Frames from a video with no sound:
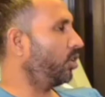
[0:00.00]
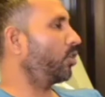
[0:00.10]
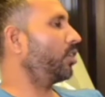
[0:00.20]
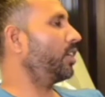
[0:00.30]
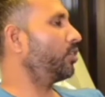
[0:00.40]

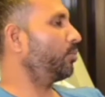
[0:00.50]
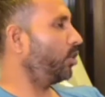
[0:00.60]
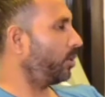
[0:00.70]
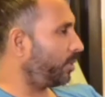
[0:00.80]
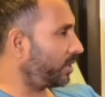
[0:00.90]
लोगों ने जो
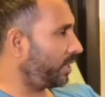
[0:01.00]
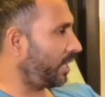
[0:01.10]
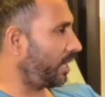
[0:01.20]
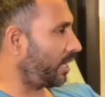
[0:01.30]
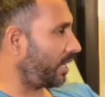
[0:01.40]
मोहब्बत
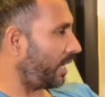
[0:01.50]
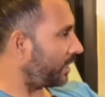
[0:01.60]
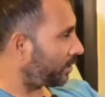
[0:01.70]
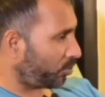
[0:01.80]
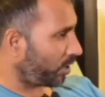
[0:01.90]
दिया आज
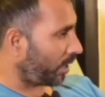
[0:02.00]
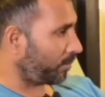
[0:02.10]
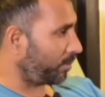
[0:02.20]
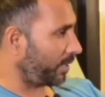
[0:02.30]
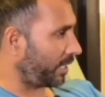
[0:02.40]
इस मुकाम
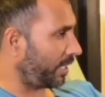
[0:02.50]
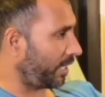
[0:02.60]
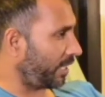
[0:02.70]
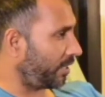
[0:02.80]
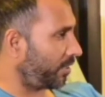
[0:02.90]
में बैठे
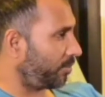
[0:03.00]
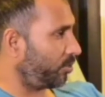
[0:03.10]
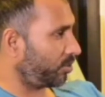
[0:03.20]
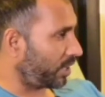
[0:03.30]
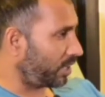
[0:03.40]
हैं
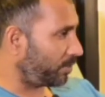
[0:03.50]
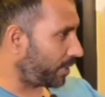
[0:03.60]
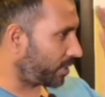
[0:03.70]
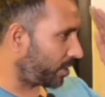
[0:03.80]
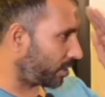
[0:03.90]
मैं
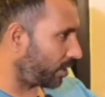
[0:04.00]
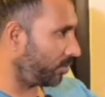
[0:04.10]
रिक्वेस्ट करता